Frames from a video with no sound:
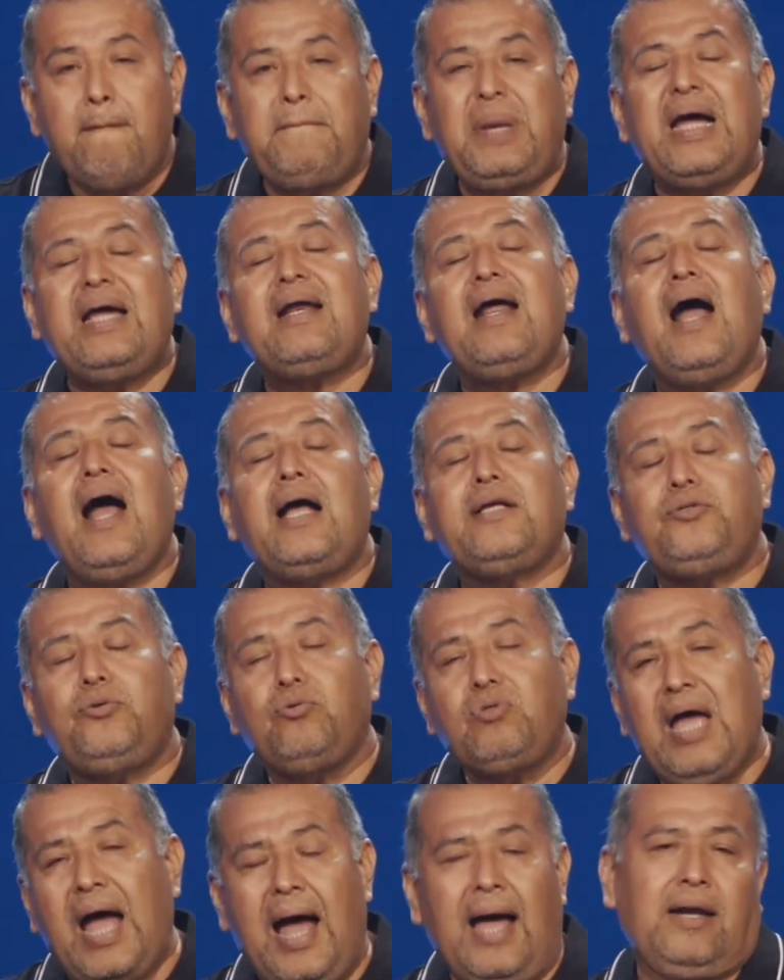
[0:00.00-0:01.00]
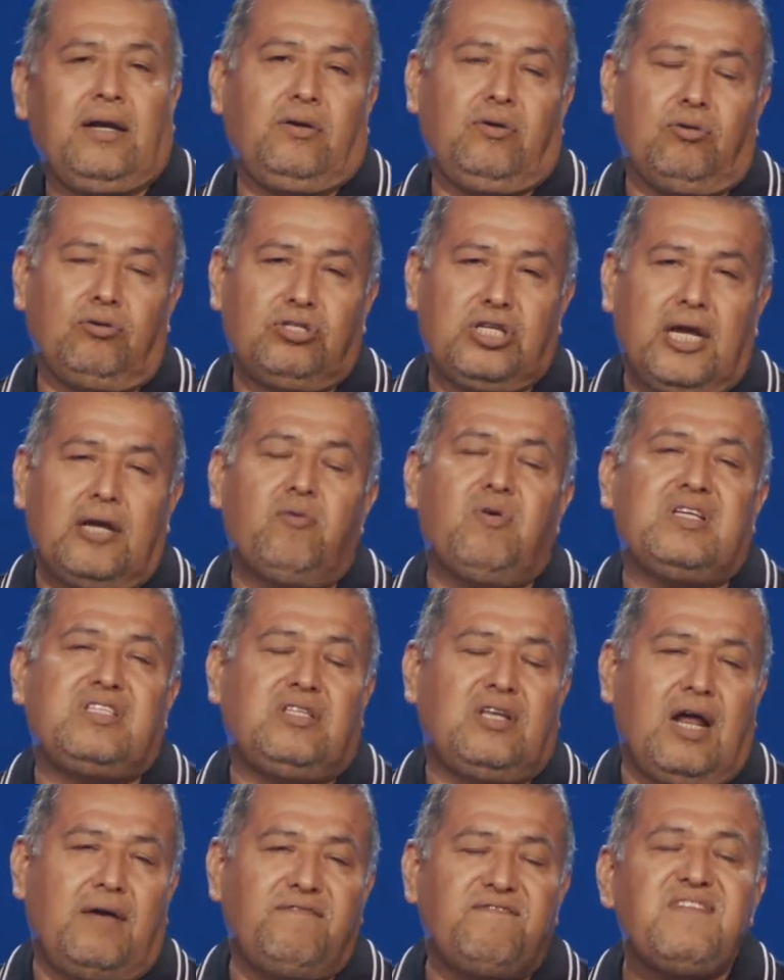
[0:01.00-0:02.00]
para ayudarnos en
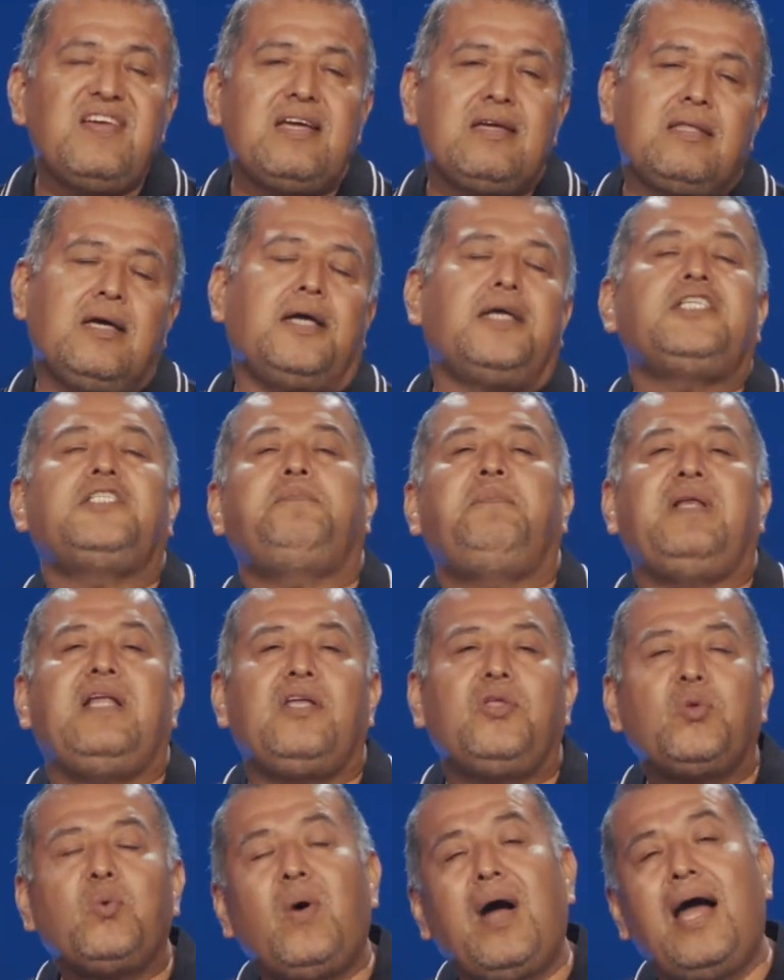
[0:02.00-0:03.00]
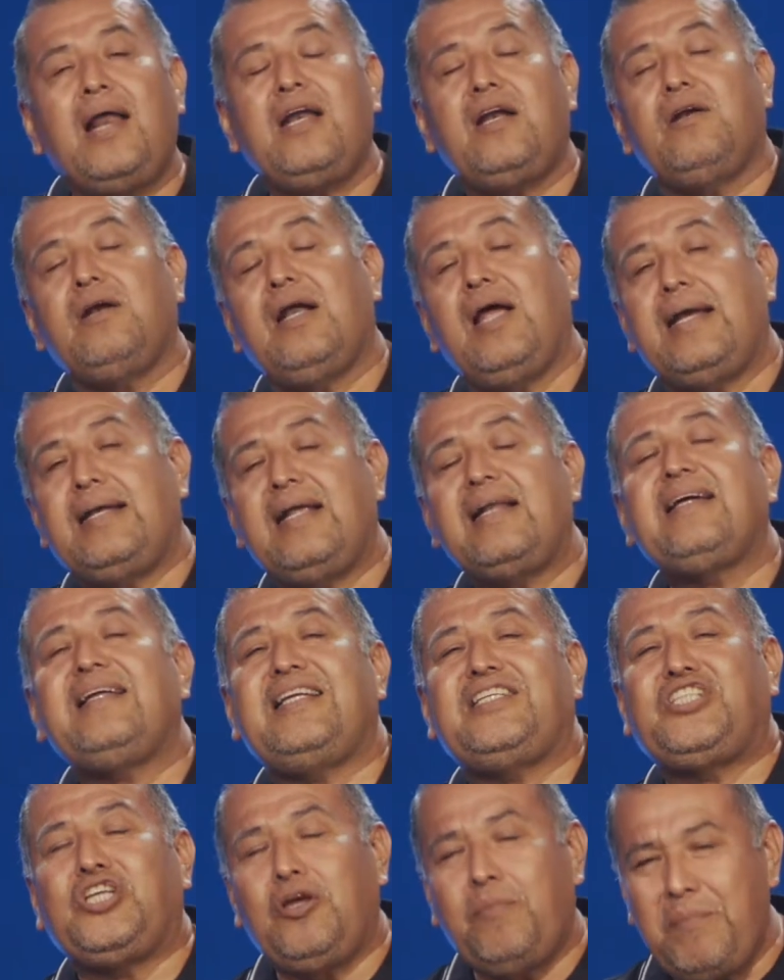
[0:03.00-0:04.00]
nuestra vida espiritual, en el
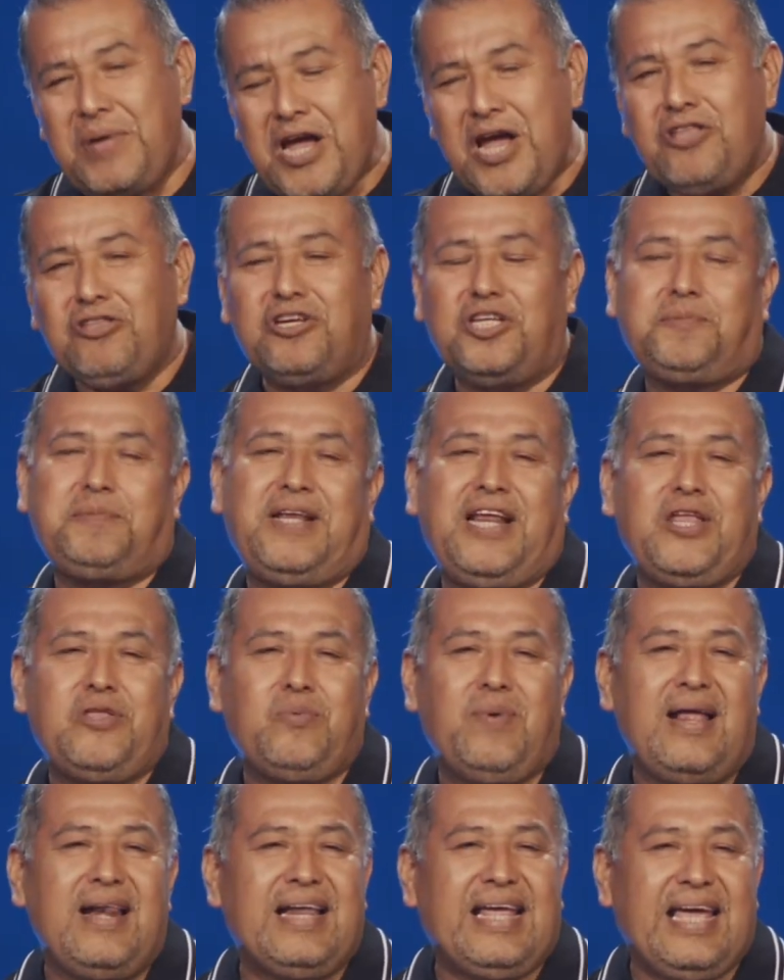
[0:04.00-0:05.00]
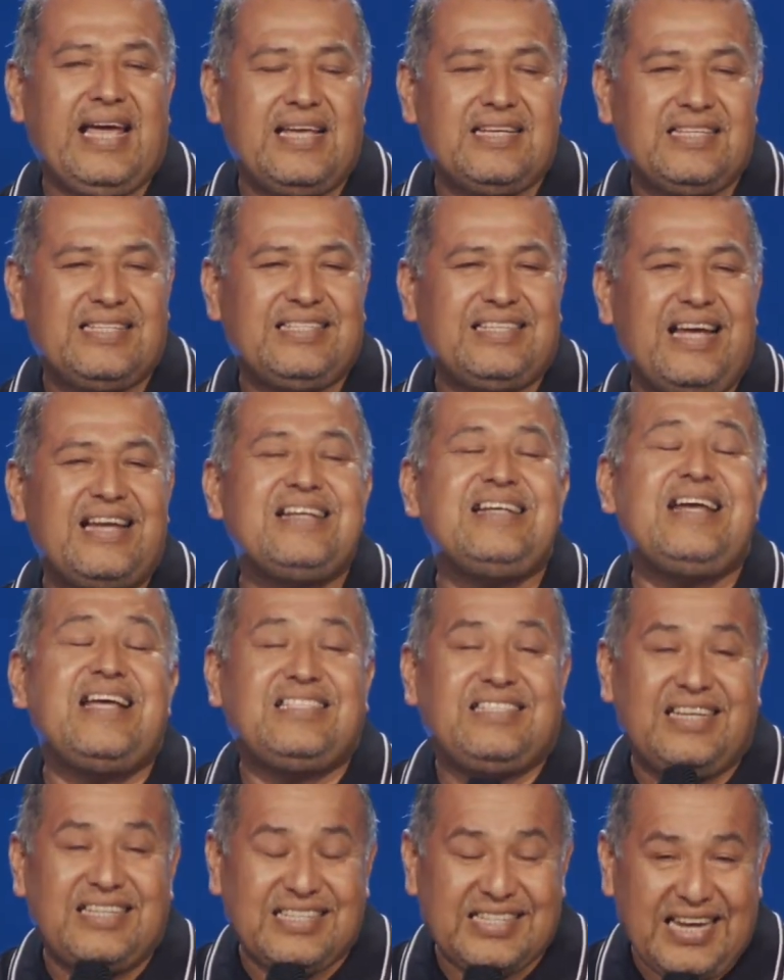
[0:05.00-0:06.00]
crecimiento espiritual que es tan
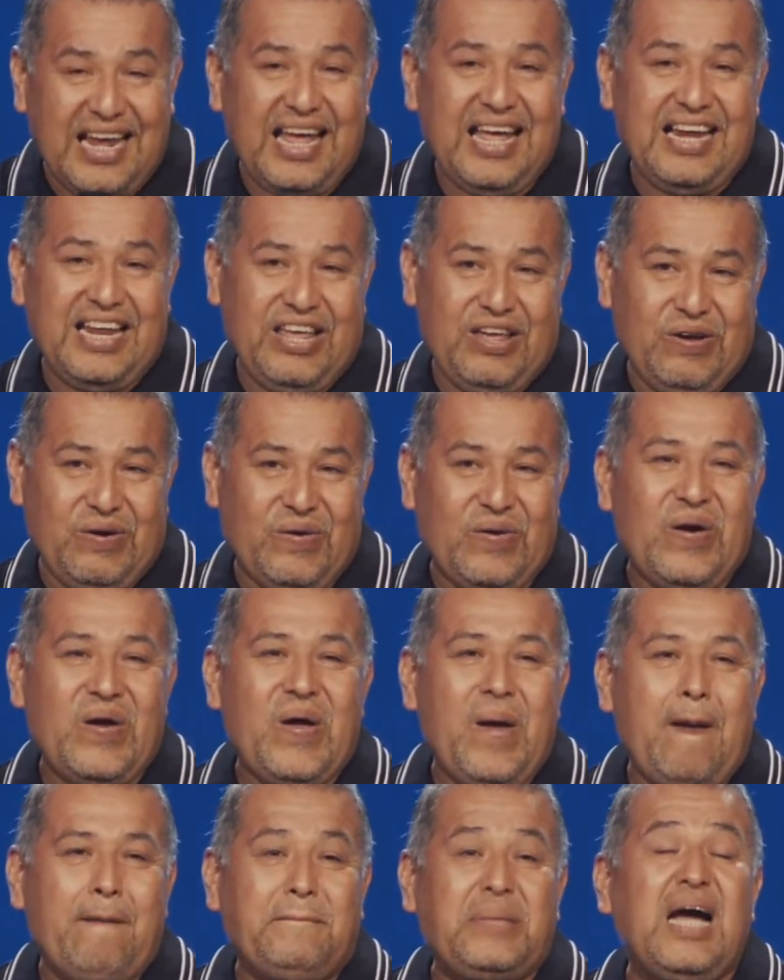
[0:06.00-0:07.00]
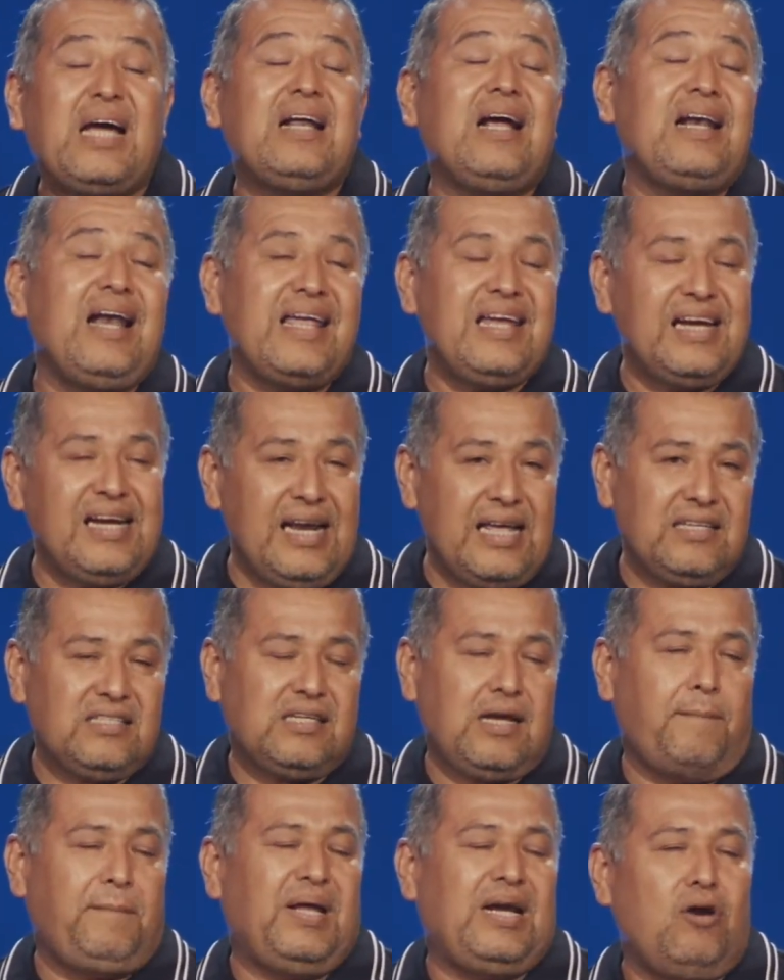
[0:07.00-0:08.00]
necesario para la
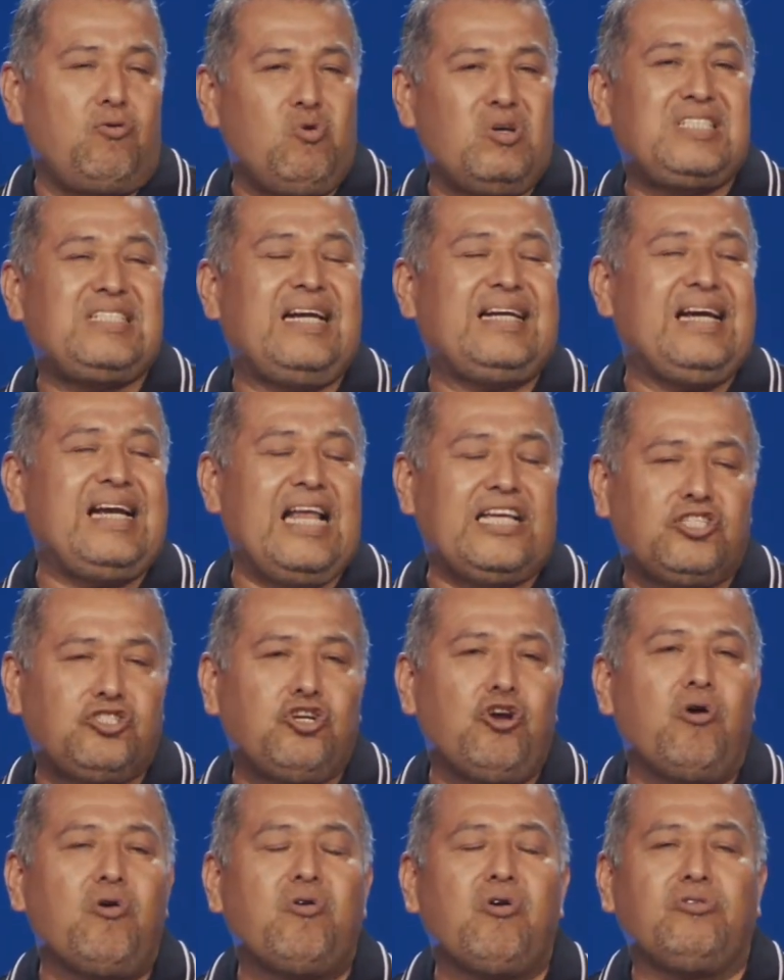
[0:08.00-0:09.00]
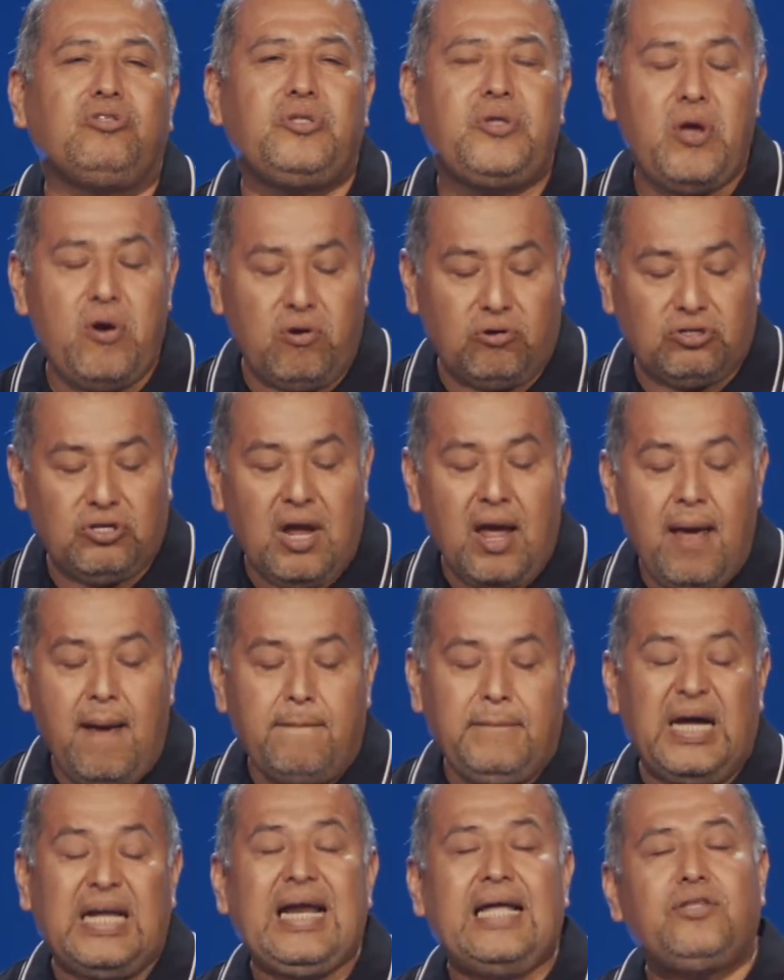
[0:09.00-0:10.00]
iglesia, para nuestra relación con Dios,
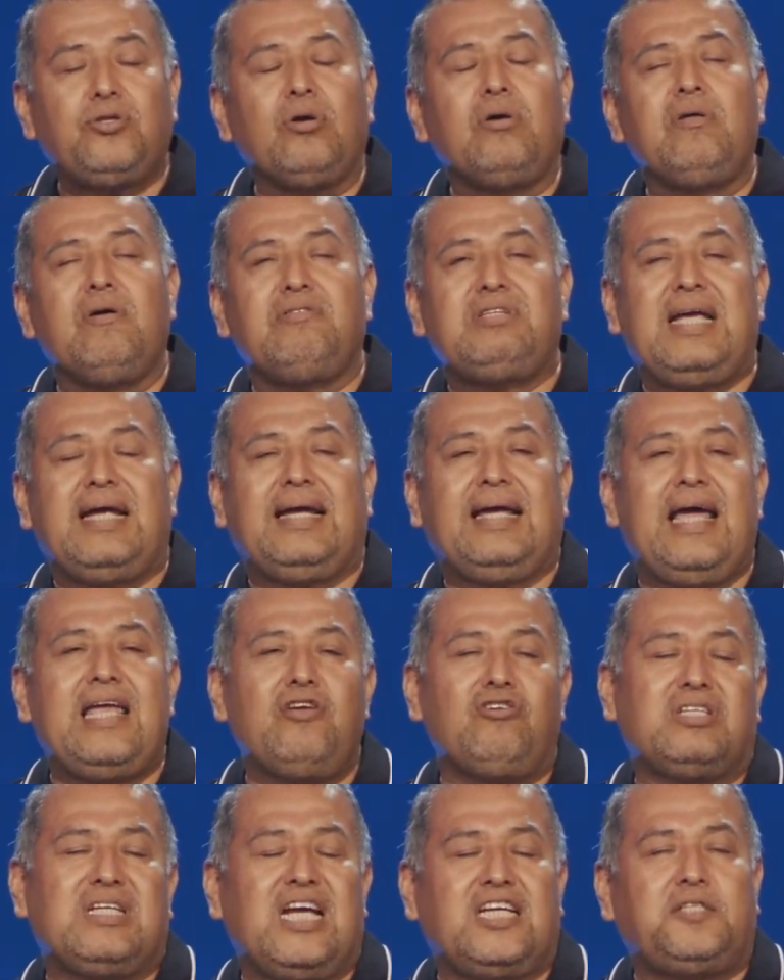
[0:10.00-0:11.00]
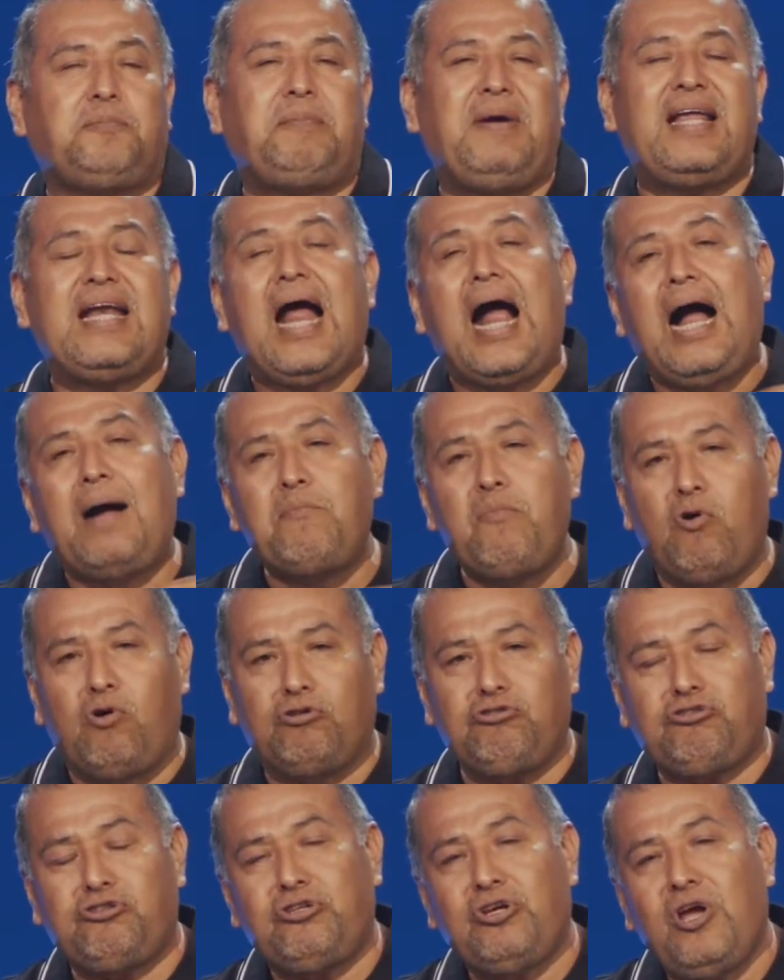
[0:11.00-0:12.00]
para todos aquellos que
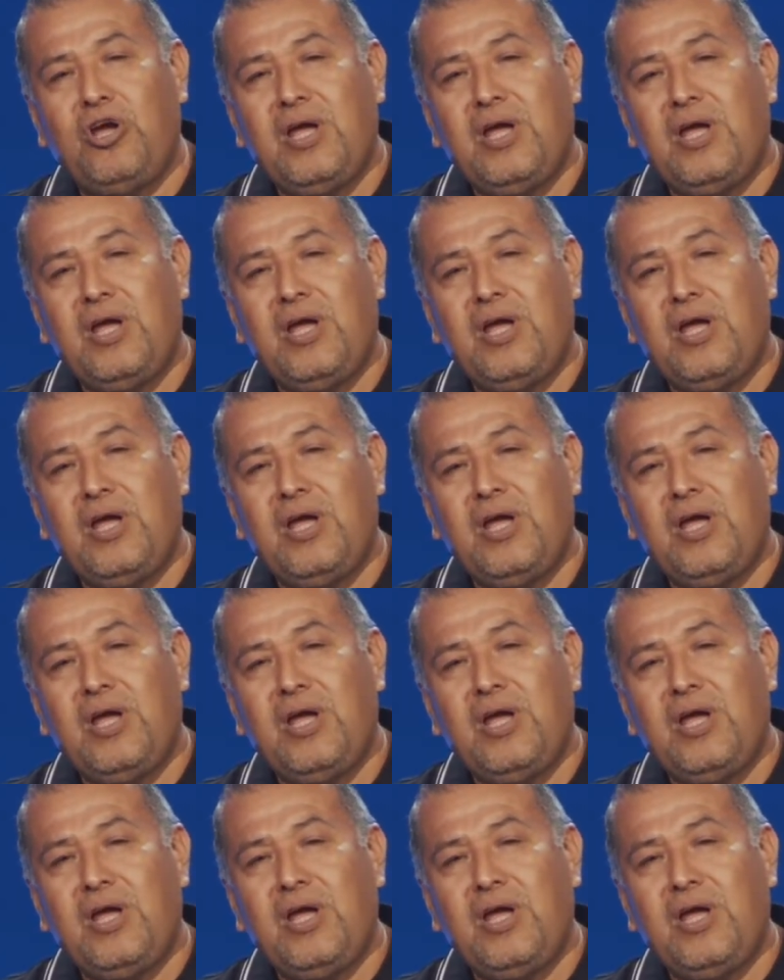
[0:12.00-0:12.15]
esperamos